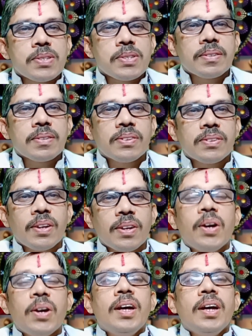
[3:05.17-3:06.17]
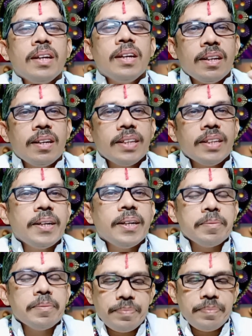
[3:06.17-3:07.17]
बस देखिए
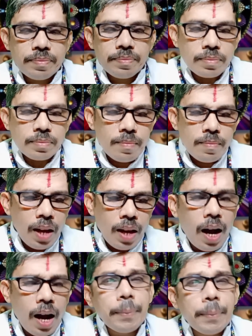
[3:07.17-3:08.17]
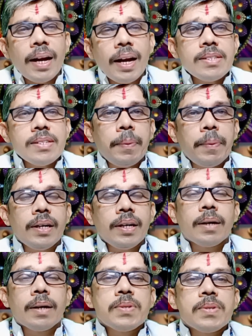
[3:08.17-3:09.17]
आपकी राशि पे
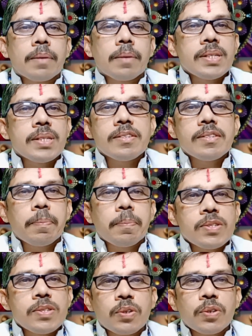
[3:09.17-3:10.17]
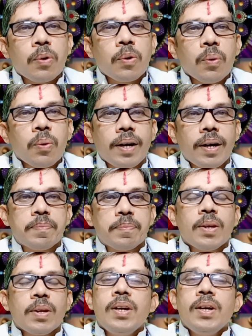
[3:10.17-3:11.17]
कम से कम साठ से पैंसठ करोड़ लोग हैं
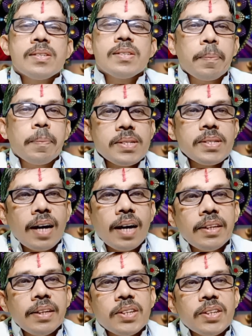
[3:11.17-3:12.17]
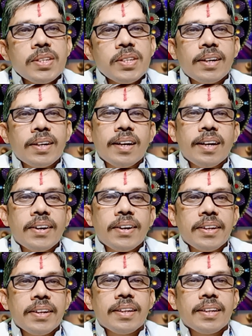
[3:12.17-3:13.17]
सबके साथ एक जैसे घटना
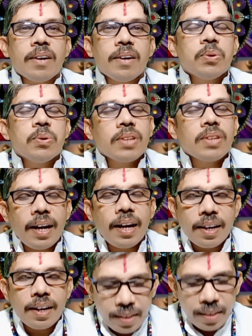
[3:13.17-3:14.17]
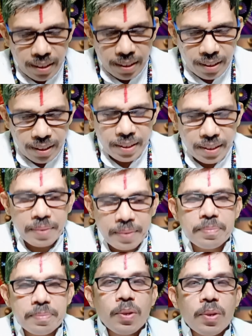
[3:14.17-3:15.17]
घटेगी क्या उत्तर आएगा नहीं घटेगी
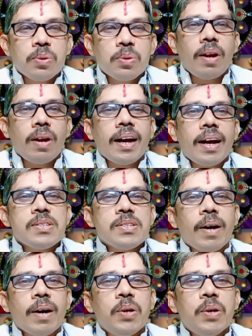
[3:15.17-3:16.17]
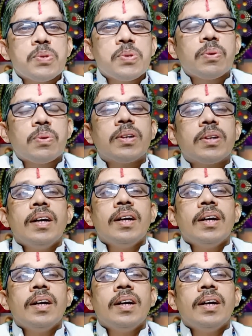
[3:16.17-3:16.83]
तुला राशि वाले ही कुछ लोग